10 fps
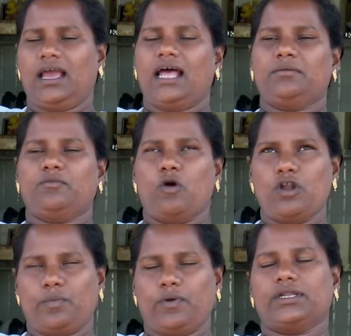அது
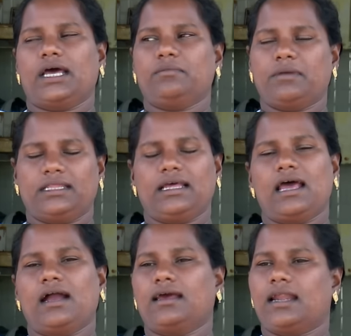ஓடு போட்டு அது மாதிரி தான்
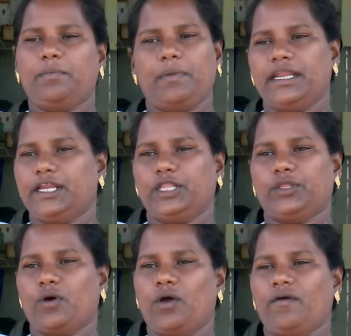நாங்கள் ரன் பண்ணின்னு
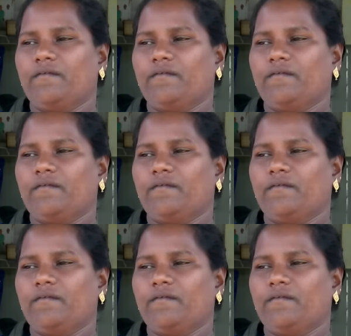இருந்தோம்